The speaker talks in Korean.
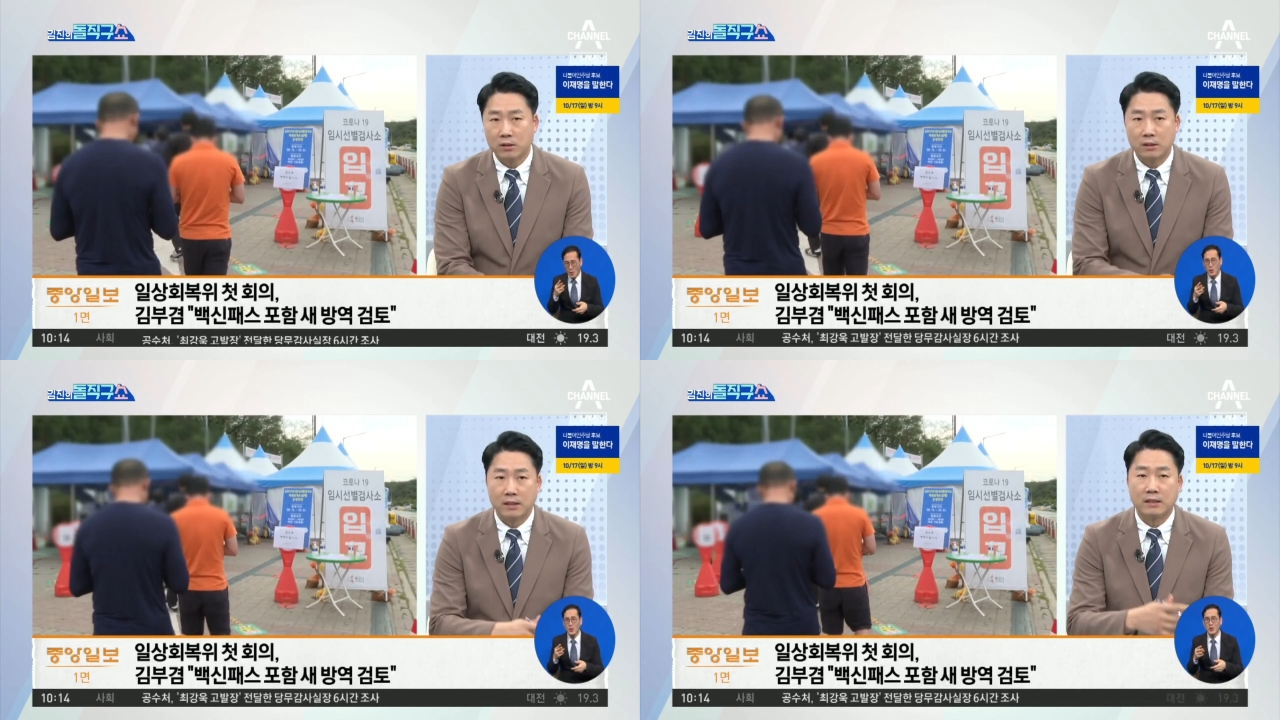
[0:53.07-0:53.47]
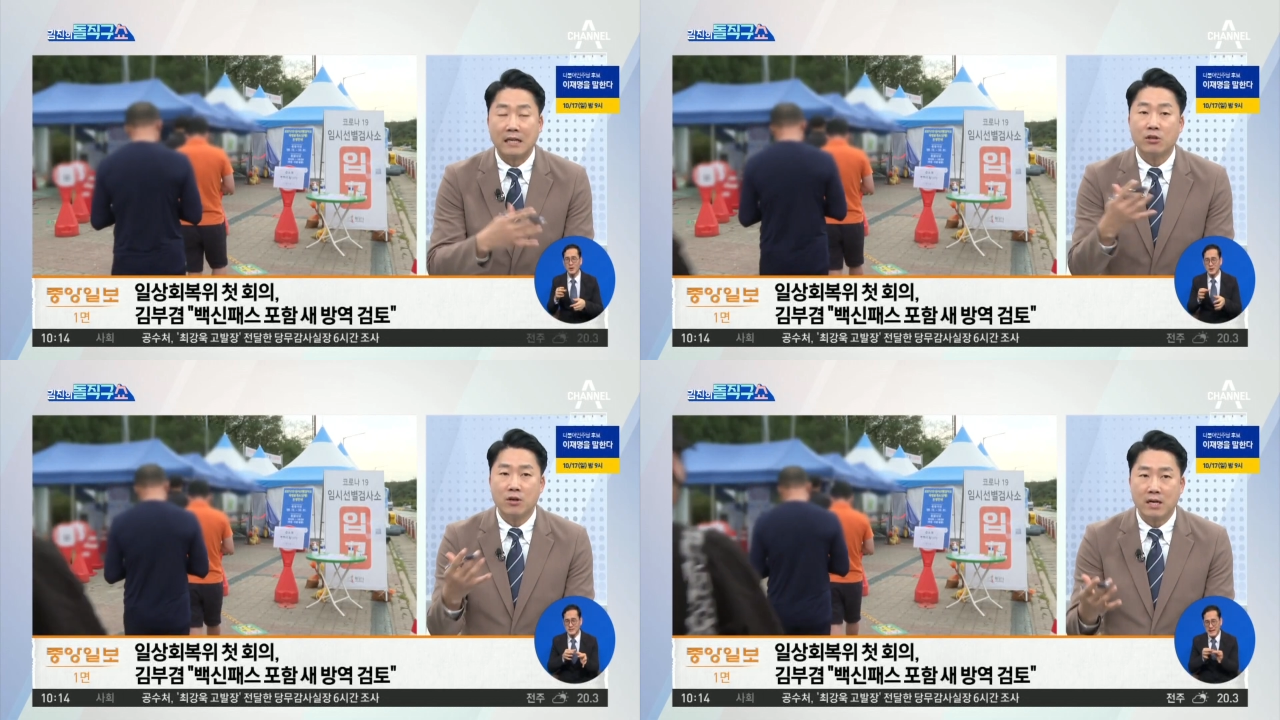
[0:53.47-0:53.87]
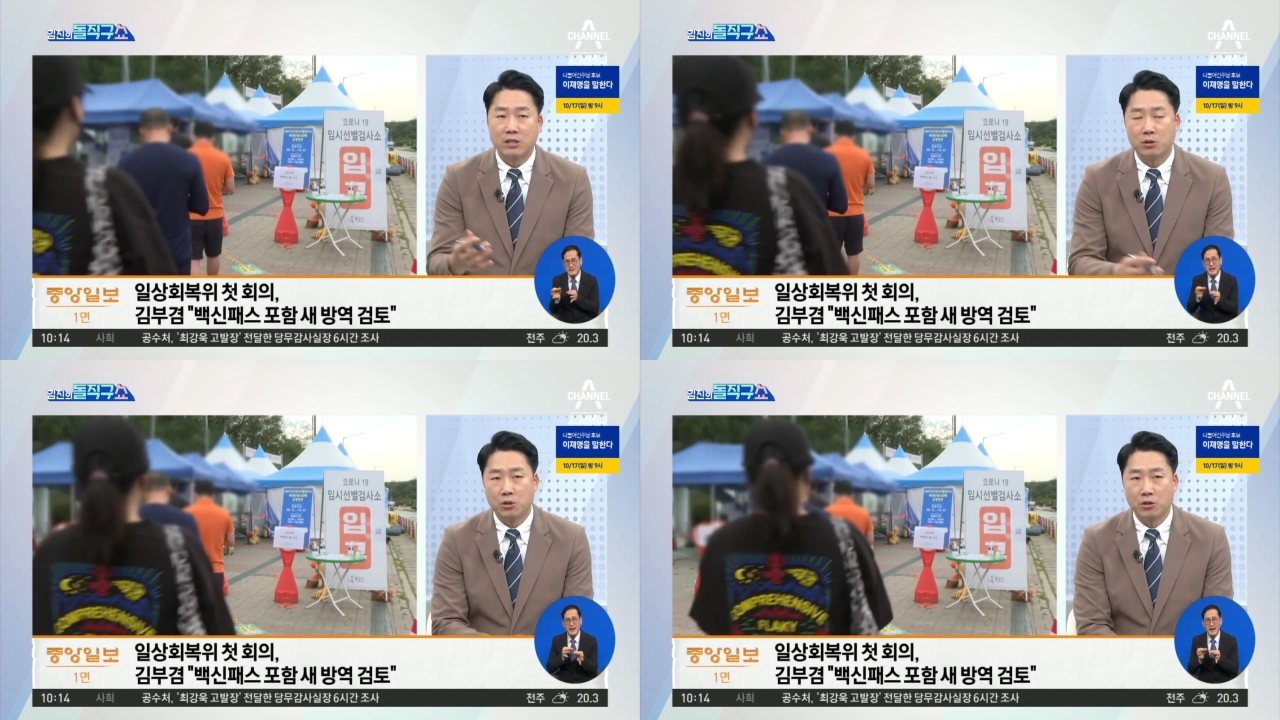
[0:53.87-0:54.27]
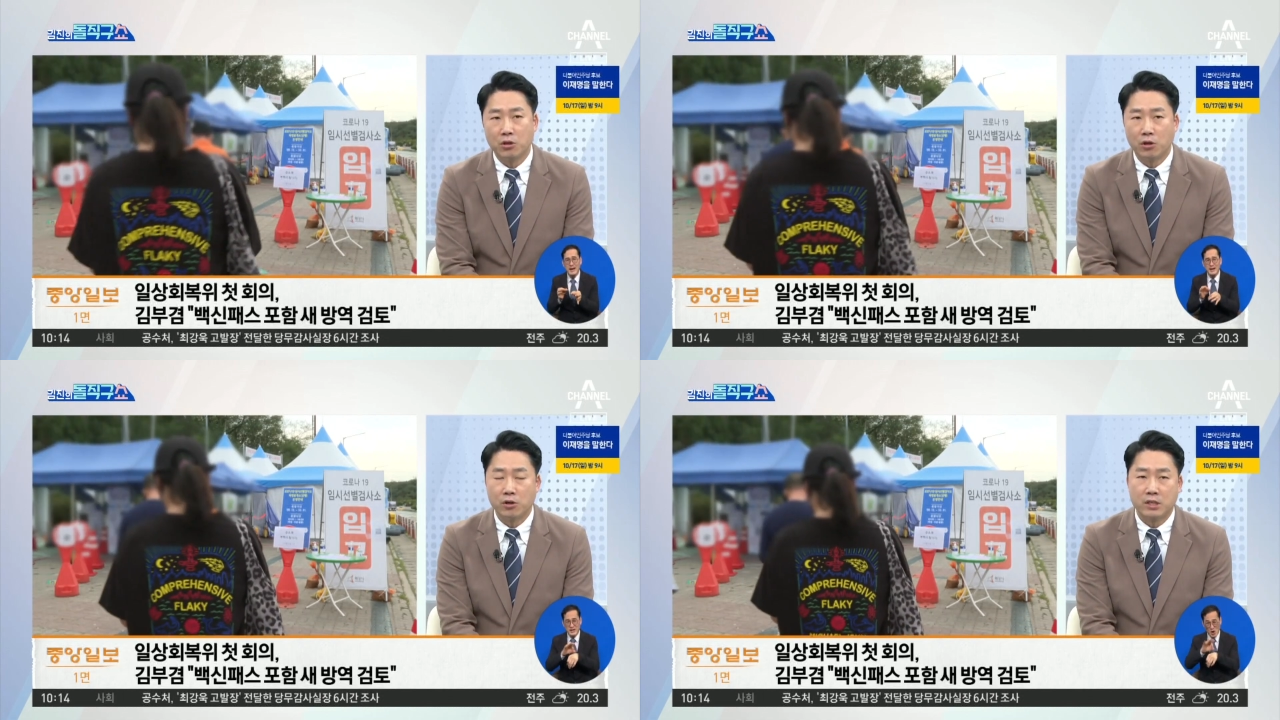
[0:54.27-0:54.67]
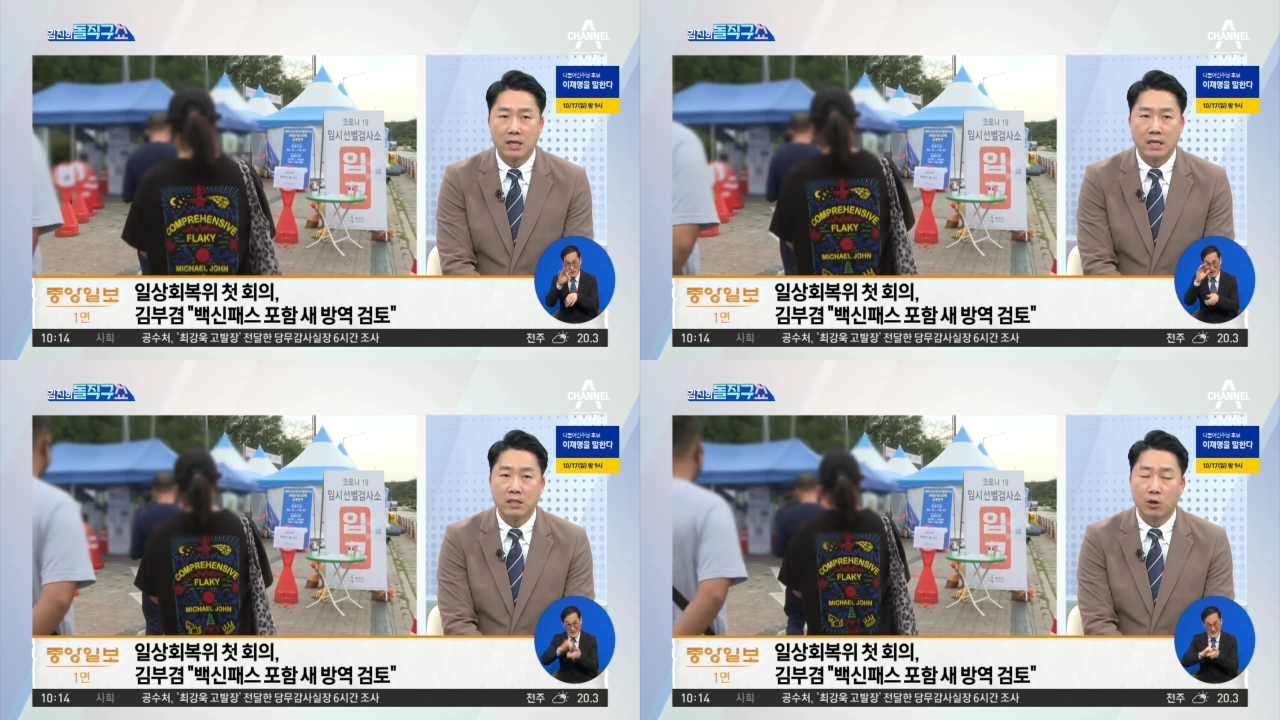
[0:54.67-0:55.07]
그러니까 자정까지로 저녁
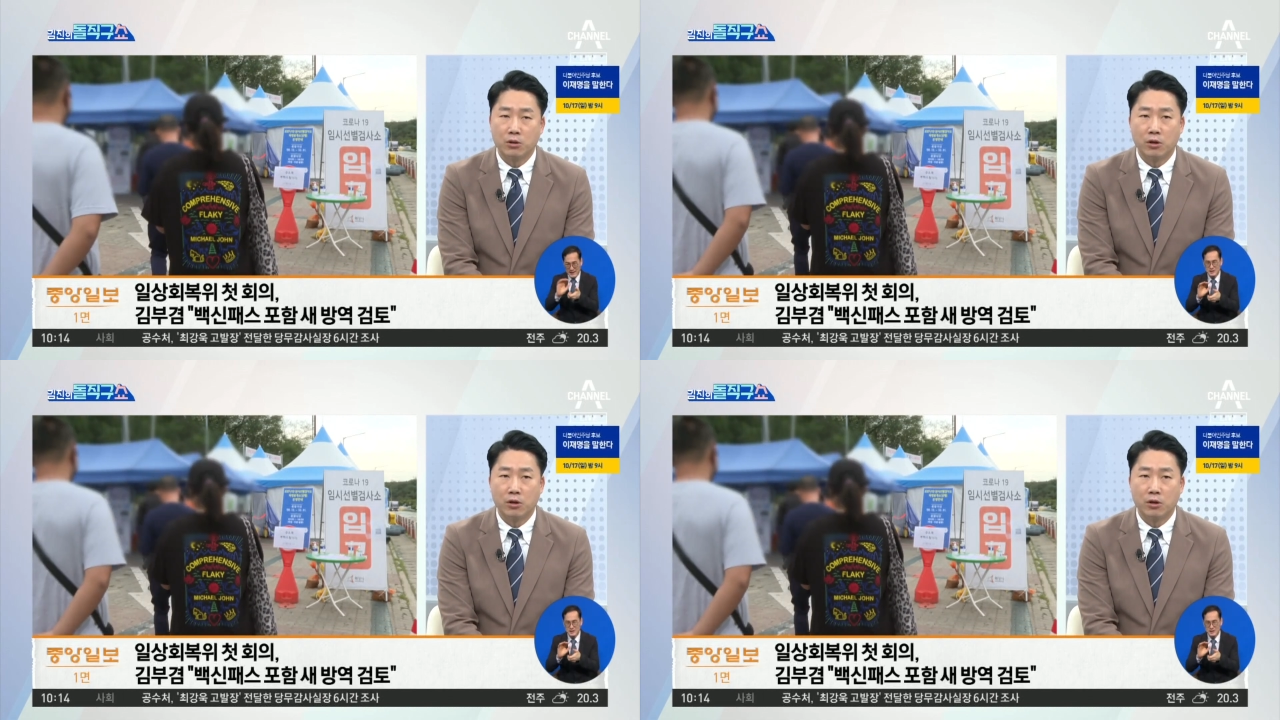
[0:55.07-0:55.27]
열시가 아닌 저,